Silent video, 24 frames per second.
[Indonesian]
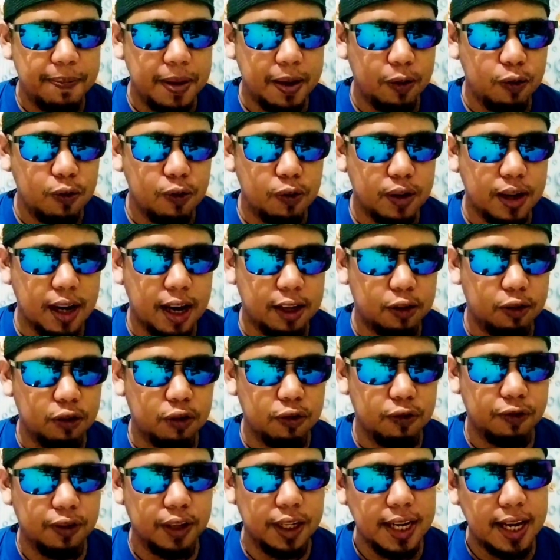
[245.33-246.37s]
DPO
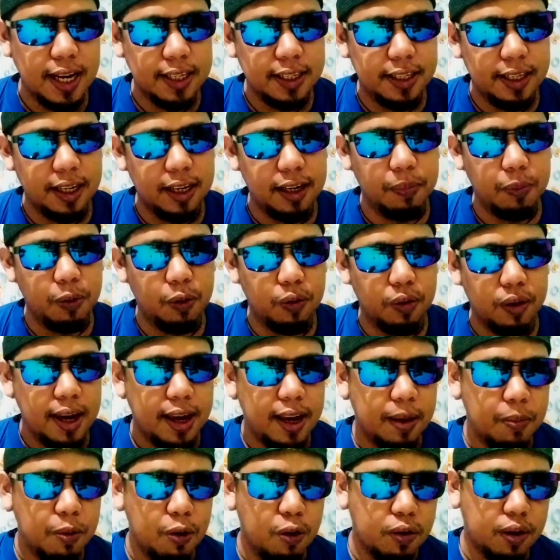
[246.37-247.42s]
kasus Vina Cirebon
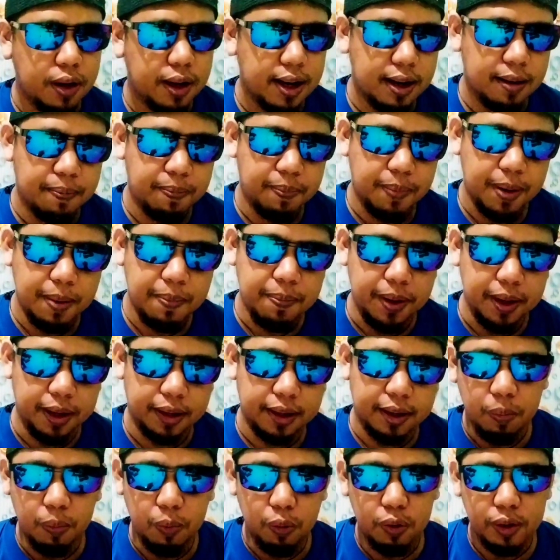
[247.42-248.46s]
hebohkan
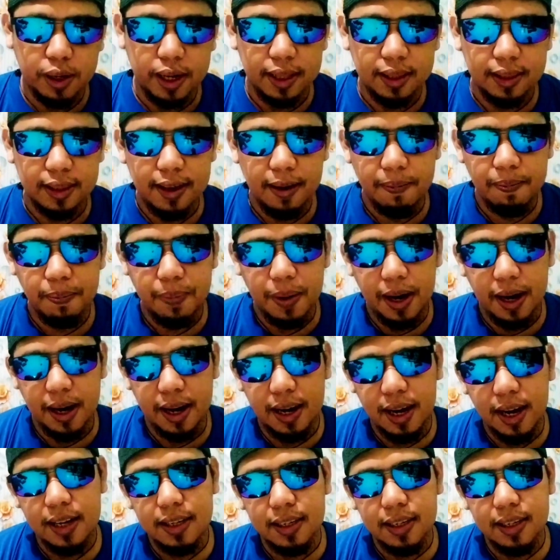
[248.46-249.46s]
publik bukan tanpa